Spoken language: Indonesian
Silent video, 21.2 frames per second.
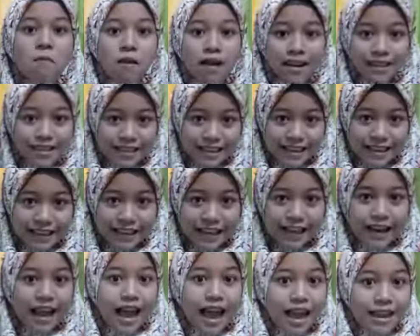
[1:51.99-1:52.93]

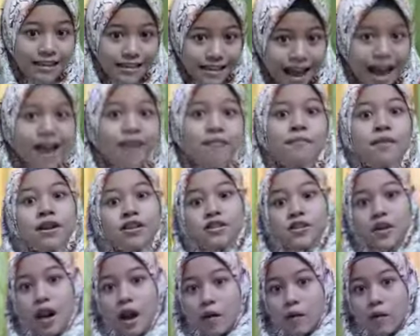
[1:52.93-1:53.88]
berzikir, dan
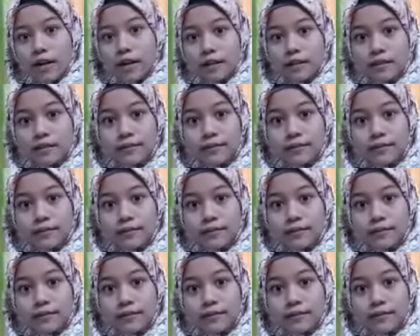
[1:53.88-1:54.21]
berselawat.